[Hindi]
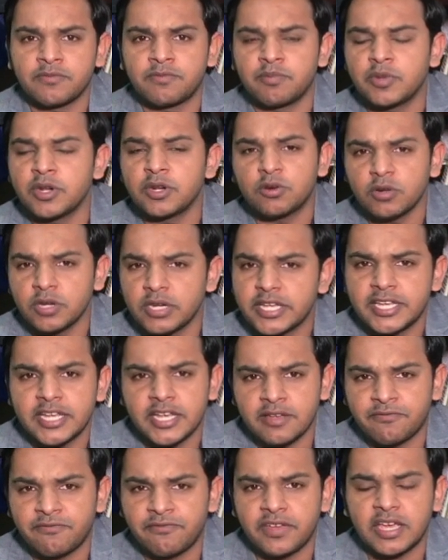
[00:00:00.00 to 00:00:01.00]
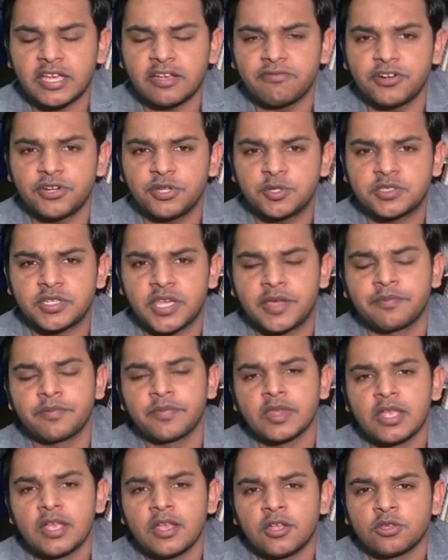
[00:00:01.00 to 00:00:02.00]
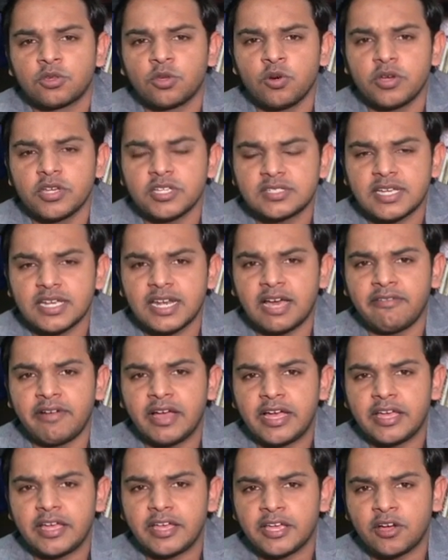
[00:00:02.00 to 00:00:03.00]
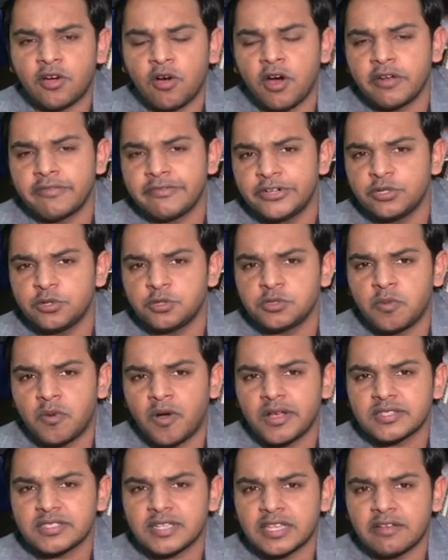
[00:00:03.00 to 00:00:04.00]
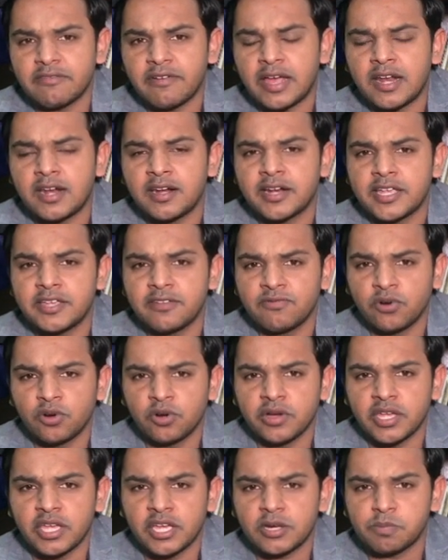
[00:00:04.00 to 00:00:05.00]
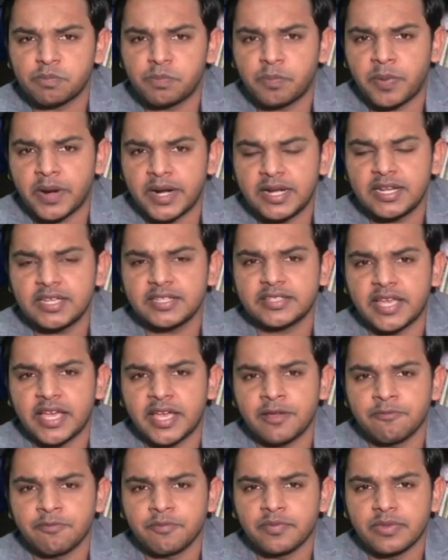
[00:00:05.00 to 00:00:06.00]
बिल्कुल ही ये फेक वीडियोज़ हैं तो इसके अलावा एक और वीडियो जो बहुत ज़्यादा वायरल रही वो एक पंडित हैं